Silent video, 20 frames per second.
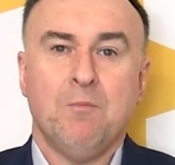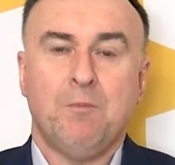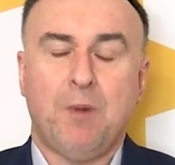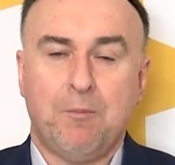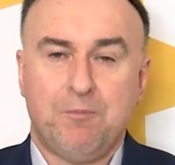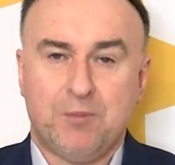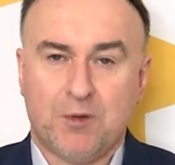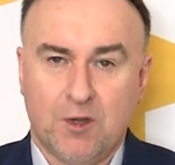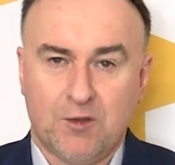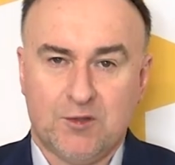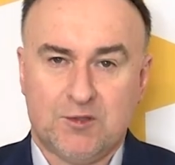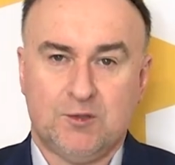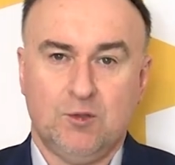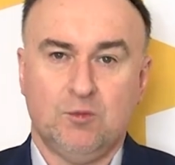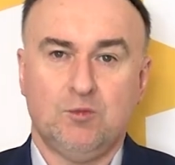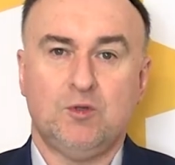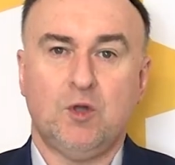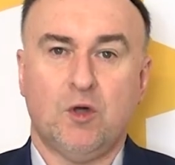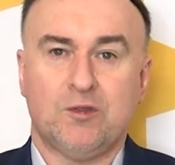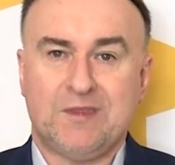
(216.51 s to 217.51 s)
Po
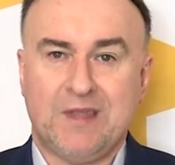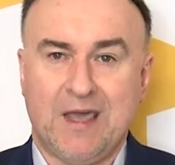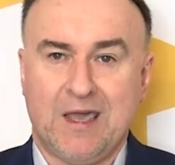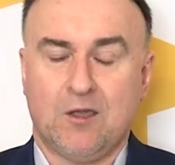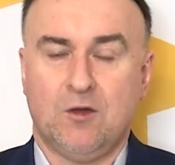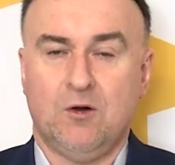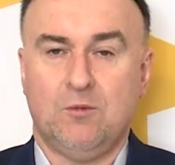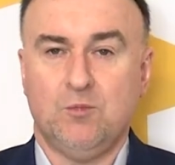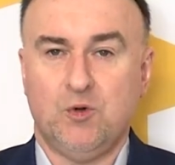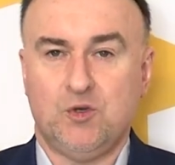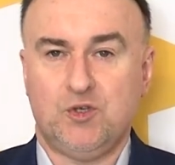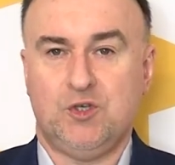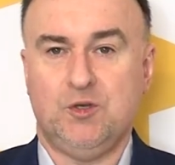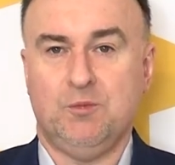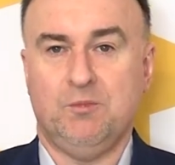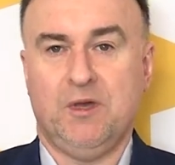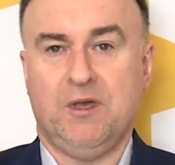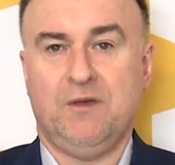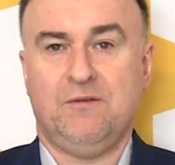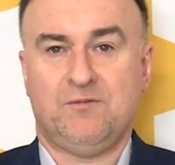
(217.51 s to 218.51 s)
prostu do tego
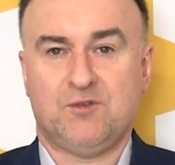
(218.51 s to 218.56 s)
musimy